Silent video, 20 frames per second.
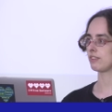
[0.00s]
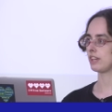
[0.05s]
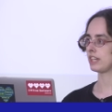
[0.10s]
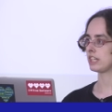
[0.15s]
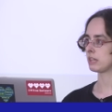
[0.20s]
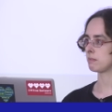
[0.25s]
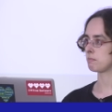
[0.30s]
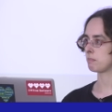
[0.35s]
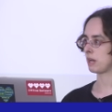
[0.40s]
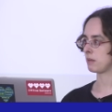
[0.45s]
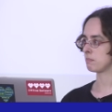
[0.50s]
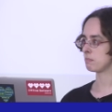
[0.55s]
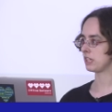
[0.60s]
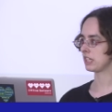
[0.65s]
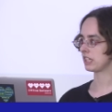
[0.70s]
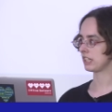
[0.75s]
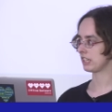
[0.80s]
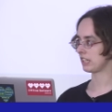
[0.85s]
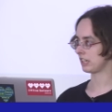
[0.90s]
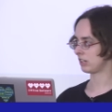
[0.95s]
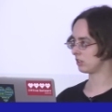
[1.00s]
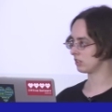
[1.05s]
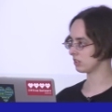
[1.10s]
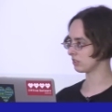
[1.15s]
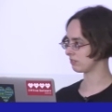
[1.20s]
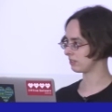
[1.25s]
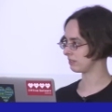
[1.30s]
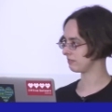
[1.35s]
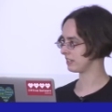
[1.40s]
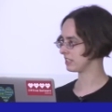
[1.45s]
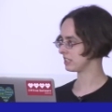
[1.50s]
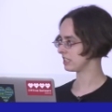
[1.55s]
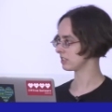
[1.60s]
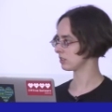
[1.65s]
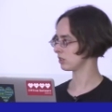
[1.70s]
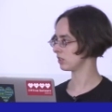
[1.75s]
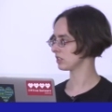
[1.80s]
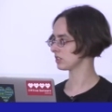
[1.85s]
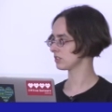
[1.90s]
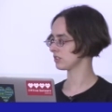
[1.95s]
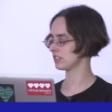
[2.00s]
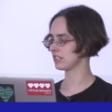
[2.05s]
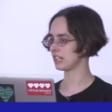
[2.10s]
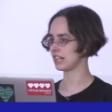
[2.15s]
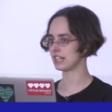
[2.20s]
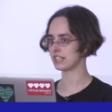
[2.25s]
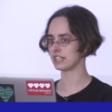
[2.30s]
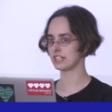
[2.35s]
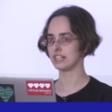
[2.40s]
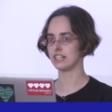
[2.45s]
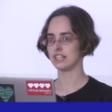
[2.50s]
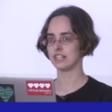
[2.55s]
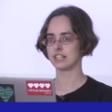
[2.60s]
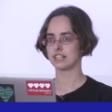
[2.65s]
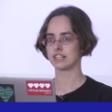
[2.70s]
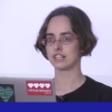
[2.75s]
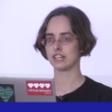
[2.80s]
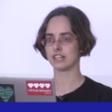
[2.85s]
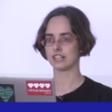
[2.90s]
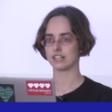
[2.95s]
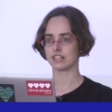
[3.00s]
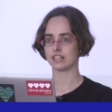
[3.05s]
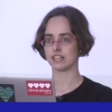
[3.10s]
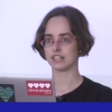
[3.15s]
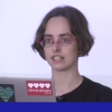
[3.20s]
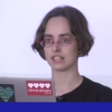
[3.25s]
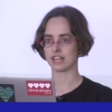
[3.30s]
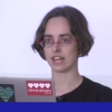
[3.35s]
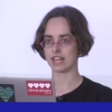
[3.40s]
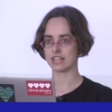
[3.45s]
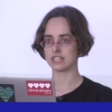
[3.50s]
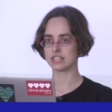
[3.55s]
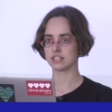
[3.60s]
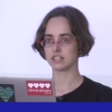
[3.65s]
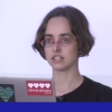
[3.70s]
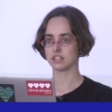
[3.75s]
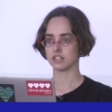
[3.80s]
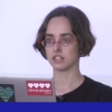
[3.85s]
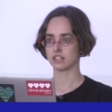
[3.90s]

Welche Public Cloud verwendet heutzutage äh, äh keine,